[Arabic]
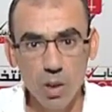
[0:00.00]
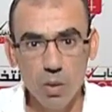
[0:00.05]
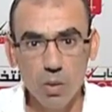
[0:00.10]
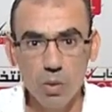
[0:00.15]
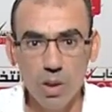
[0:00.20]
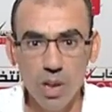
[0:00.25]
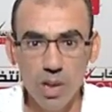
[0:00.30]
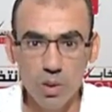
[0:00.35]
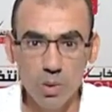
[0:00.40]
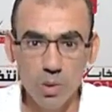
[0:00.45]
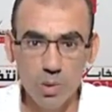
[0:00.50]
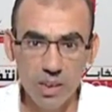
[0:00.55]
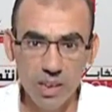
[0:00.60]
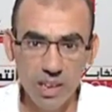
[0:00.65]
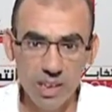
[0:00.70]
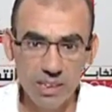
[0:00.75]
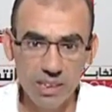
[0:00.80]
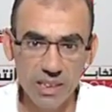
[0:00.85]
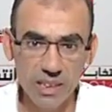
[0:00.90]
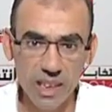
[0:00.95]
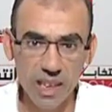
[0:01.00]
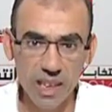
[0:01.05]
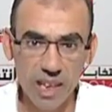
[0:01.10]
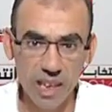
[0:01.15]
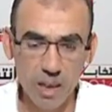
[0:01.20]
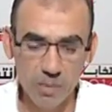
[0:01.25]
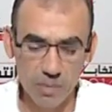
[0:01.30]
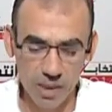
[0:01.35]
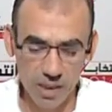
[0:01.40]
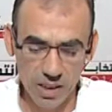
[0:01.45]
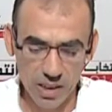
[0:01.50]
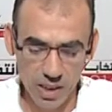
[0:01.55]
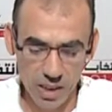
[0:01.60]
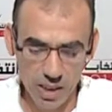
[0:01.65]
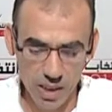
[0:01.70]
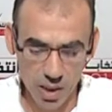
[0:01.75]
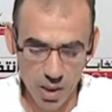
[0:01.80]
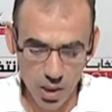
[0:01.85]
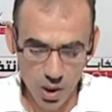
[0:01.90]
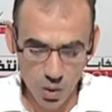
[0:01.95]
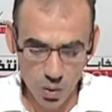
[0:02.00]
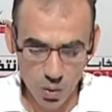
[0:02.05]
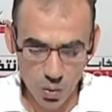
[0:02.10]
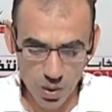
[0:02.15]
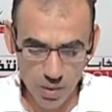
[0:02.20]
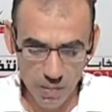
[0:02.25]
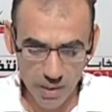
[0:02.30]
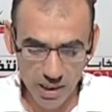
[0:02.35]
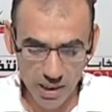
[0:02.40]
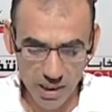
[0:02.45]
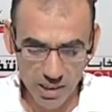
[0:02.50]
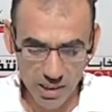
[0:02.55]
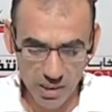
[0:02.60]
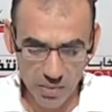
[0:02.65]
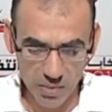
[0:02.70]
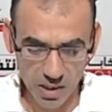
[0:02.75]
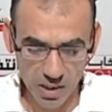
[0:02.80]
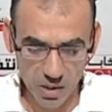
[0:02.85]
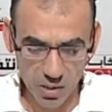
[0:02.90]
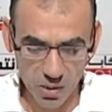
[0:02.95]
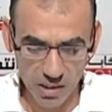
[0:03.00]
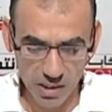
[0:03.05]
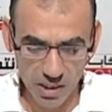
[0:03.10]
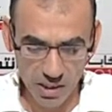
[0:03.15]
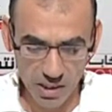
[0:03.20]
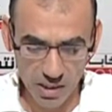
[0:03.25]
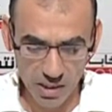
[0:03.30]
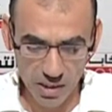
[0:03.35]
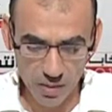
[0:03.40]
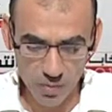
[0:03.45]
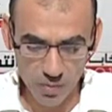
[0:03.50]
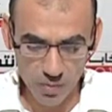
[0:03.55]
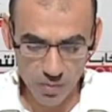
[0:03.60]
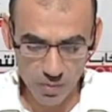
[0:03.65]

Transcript: وهويتنا العربية ومكاسبنا الوطنية